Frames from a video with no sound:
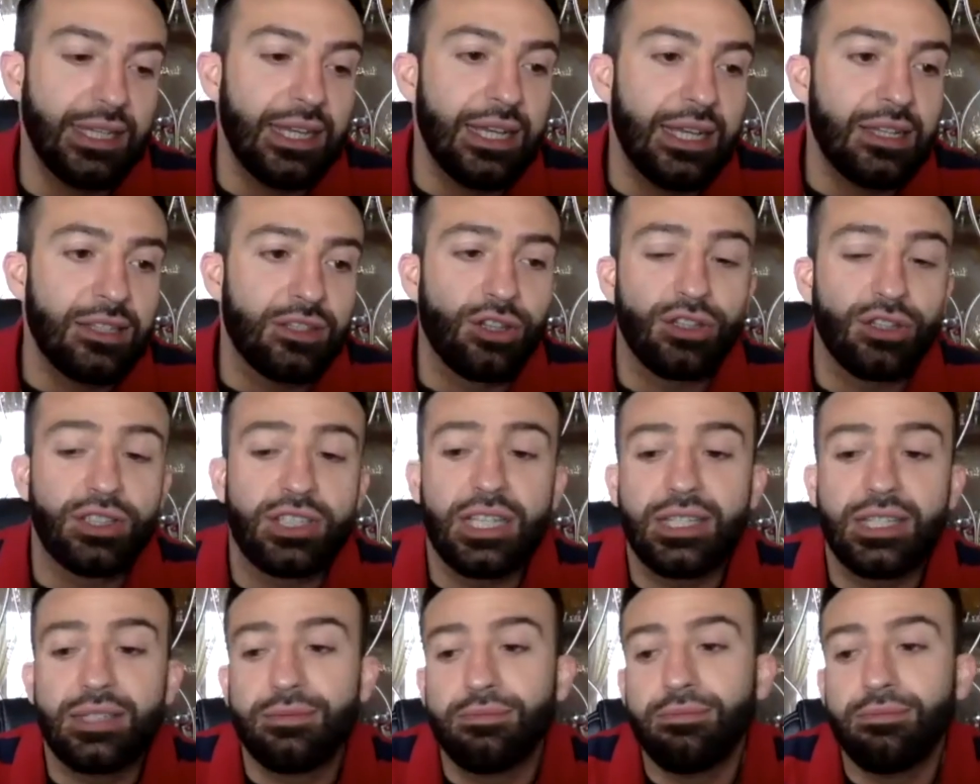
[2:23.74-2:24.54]

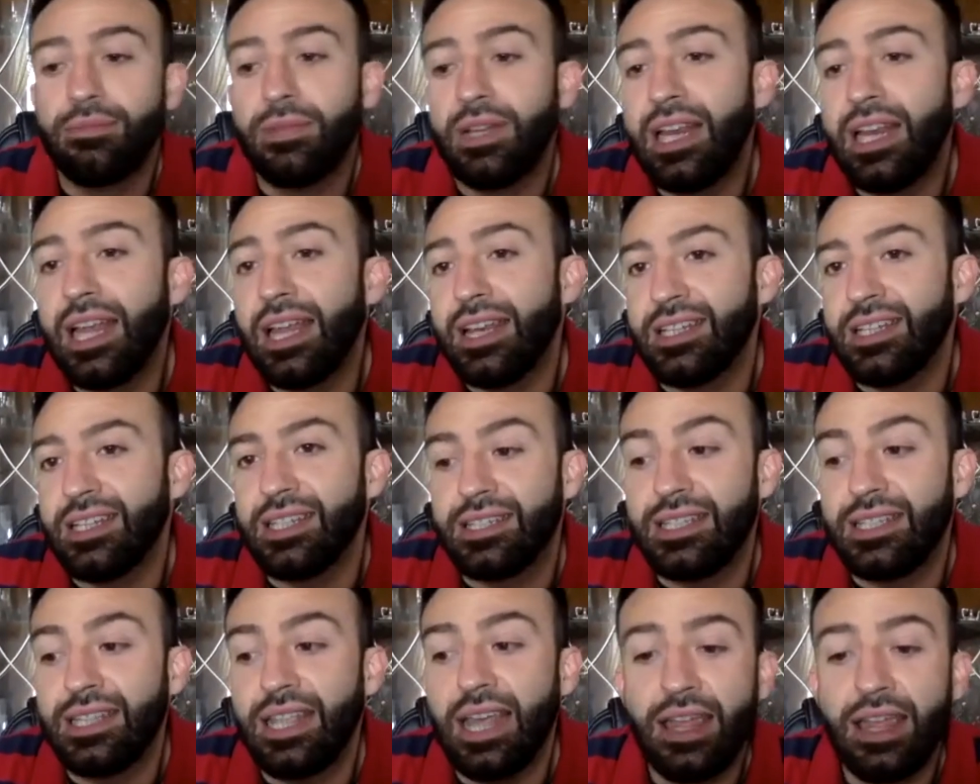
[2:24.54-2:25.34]
Entonces, la
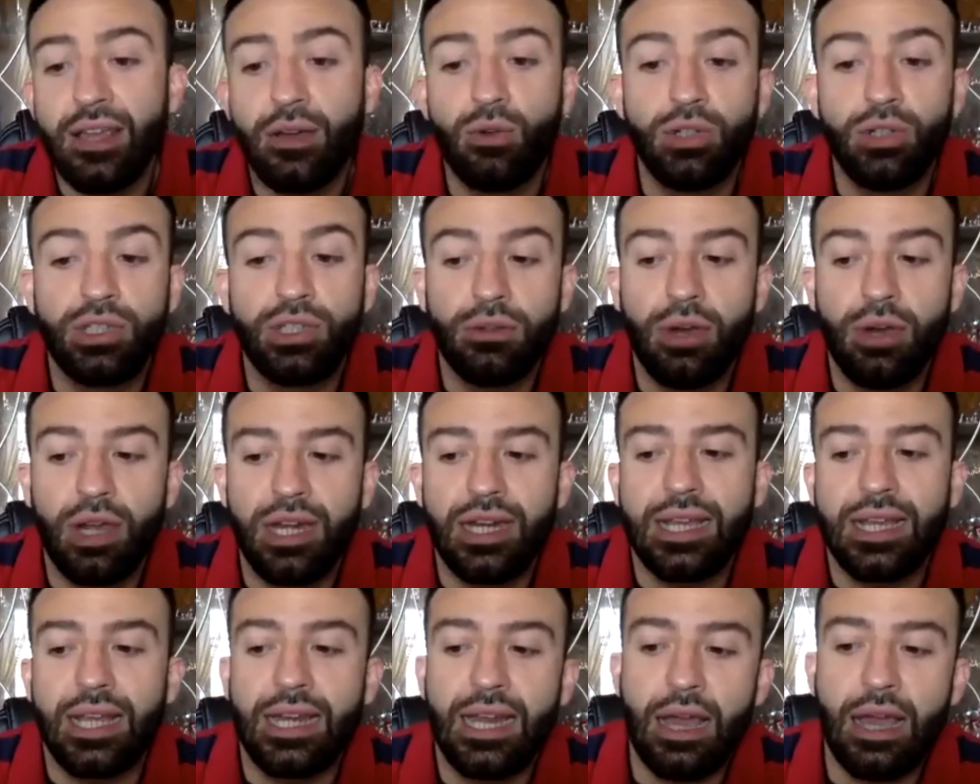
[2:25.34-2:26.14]
necesidad de cultivar
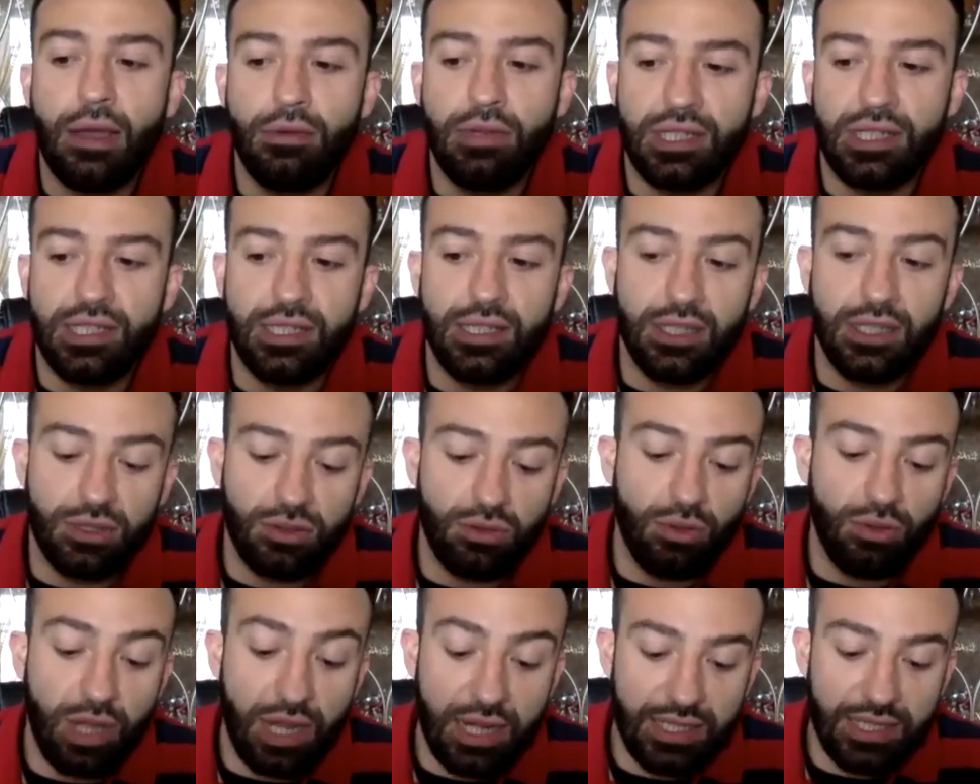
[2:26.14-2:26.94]
el cannabis y de
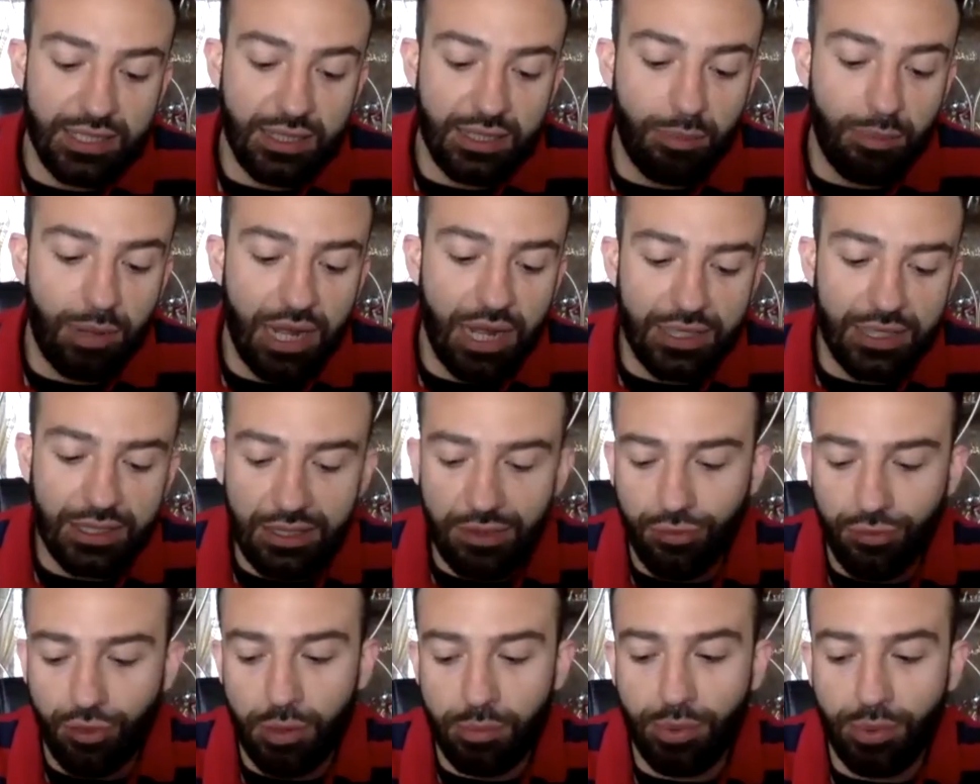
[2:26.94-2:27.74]
estudiar esta
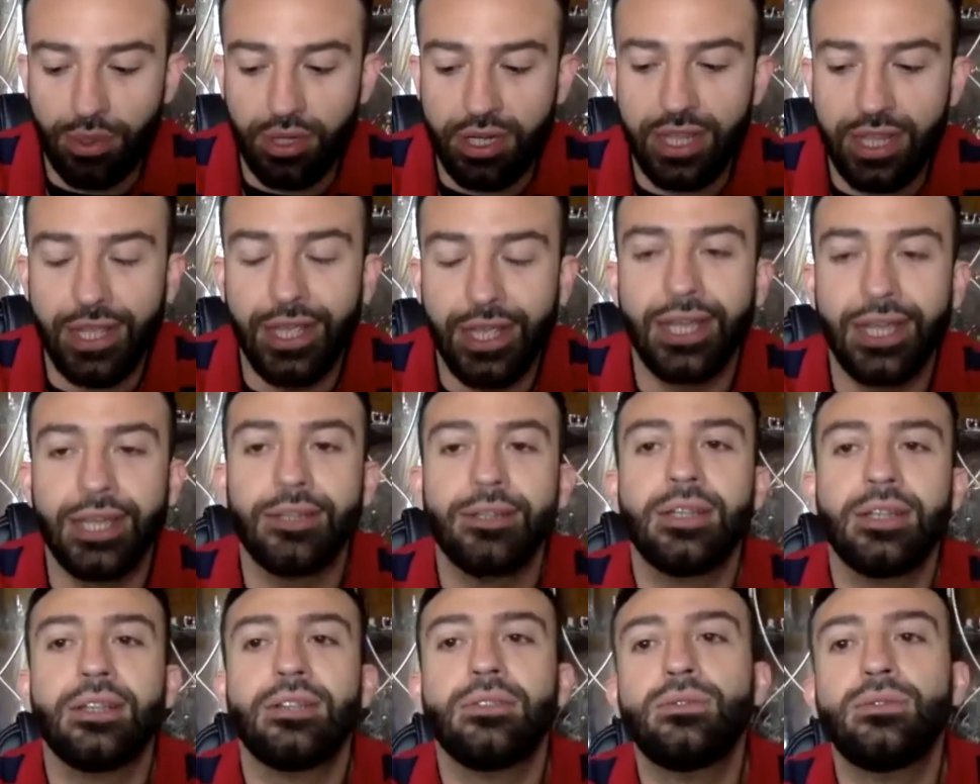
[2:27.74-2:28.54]
planta fue porque
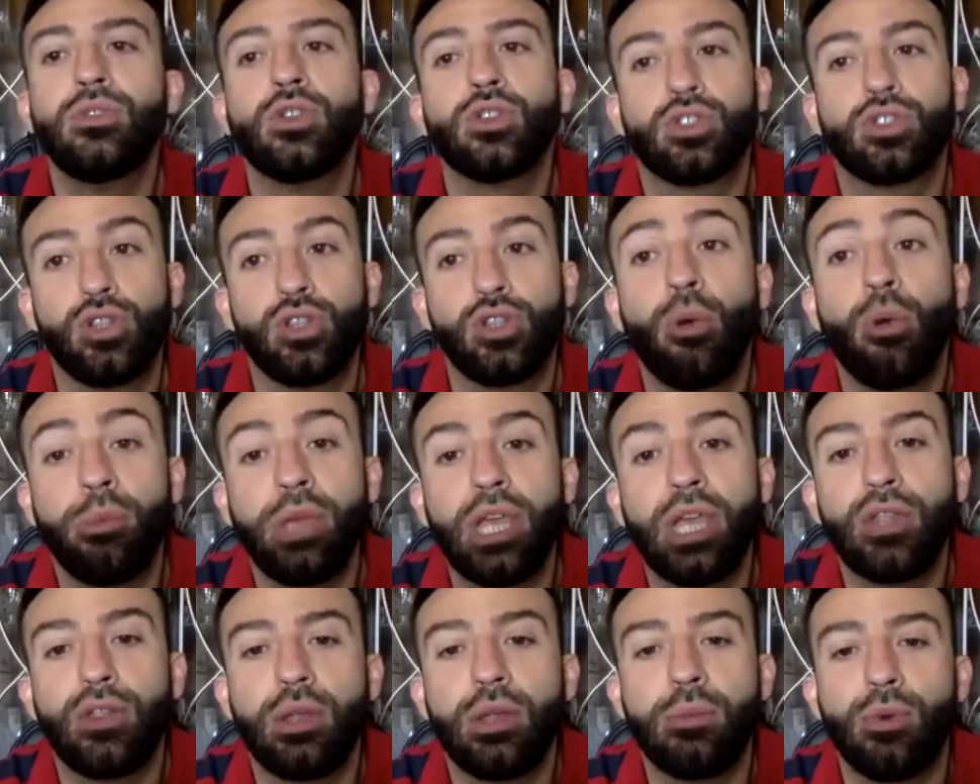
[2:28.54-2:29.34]
nos dio
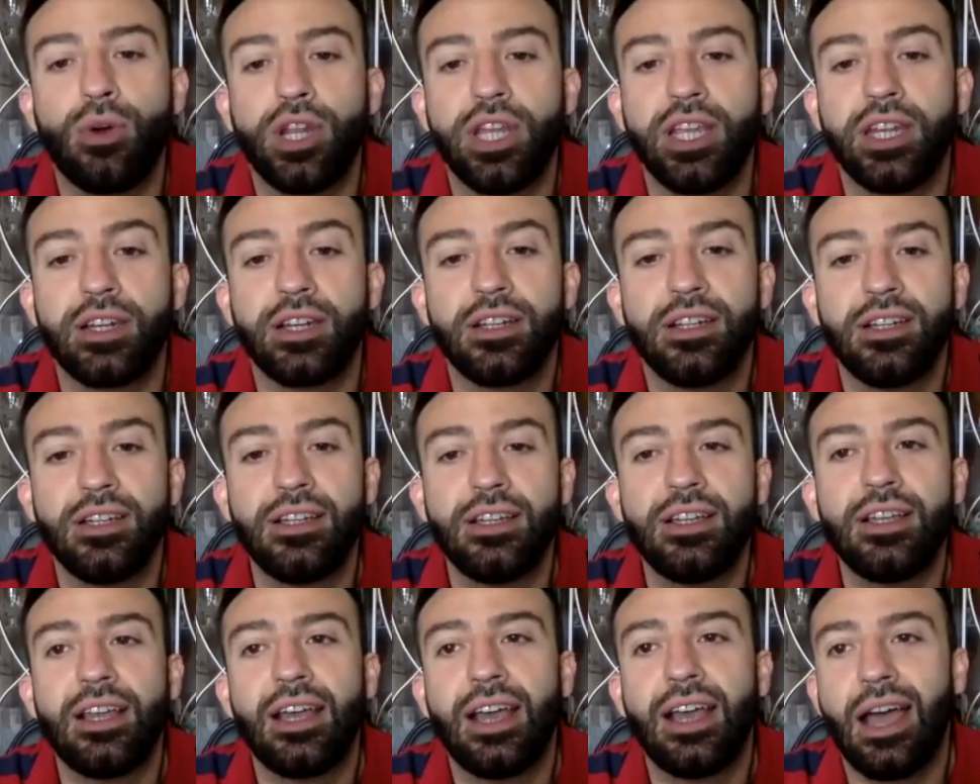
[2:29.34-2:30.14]
miedo de morir
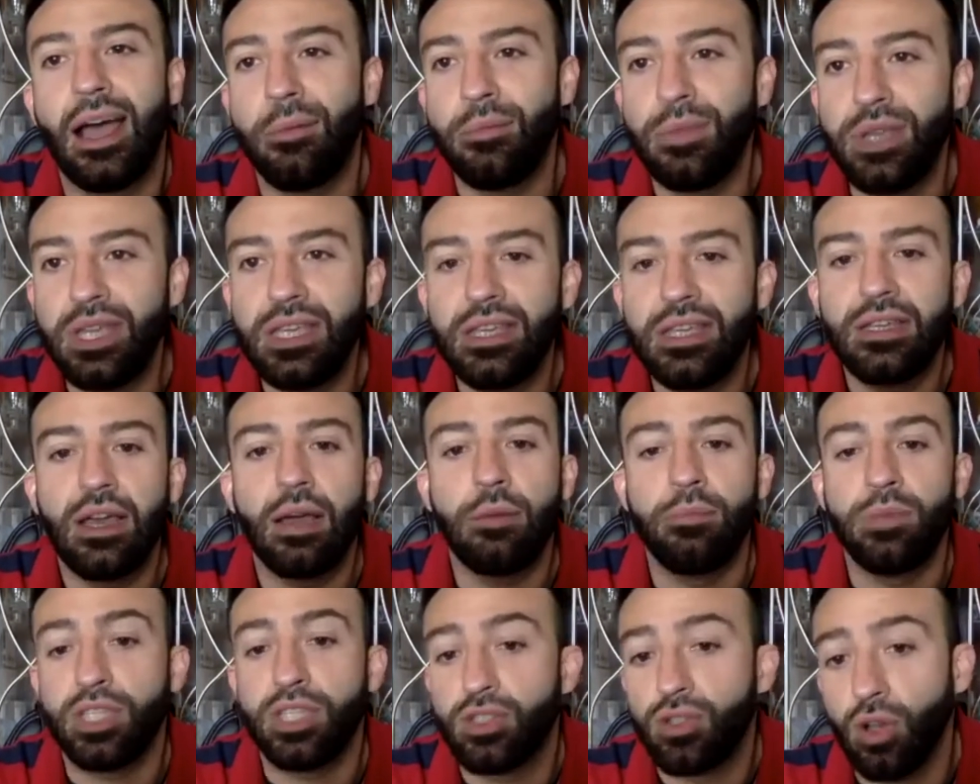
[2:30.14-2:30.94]
a mí, a
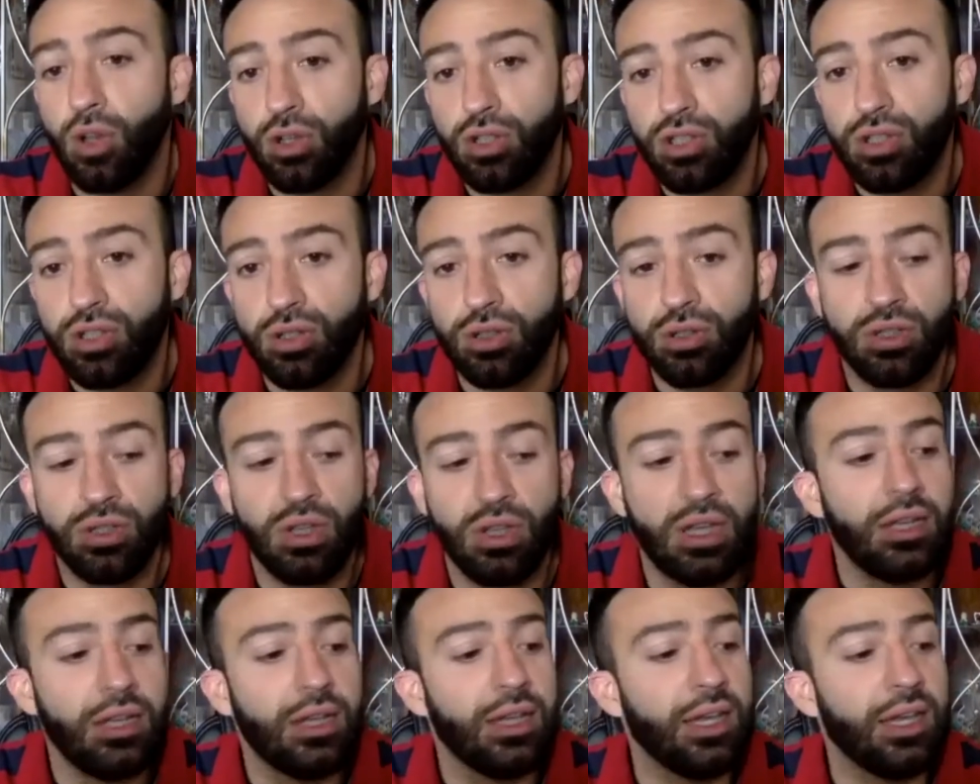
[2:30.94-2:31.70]
mis socios,